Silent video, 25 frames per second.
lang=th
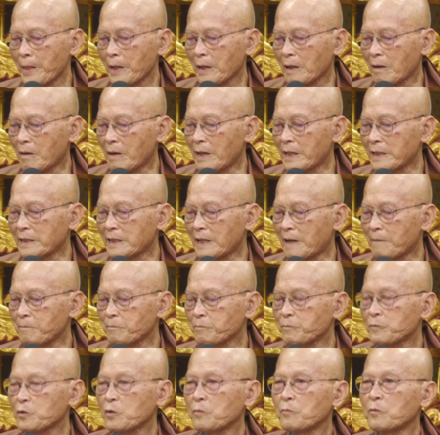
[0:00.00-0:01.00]
ก็ให้
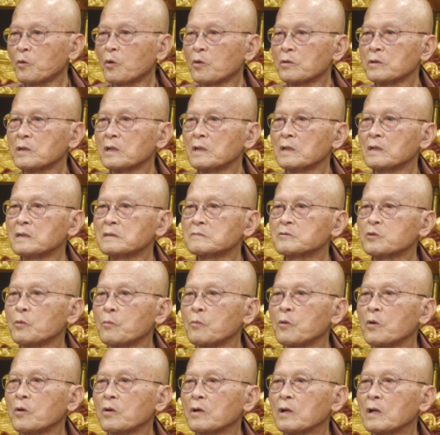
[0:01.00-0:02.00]
ทำชั่วโมงหนึ่งหรือชั่ว
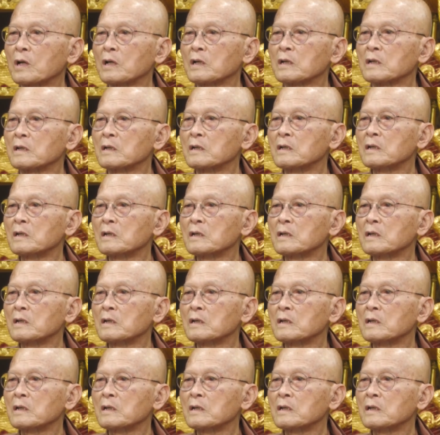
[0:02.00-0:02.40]
โมงครึ่ง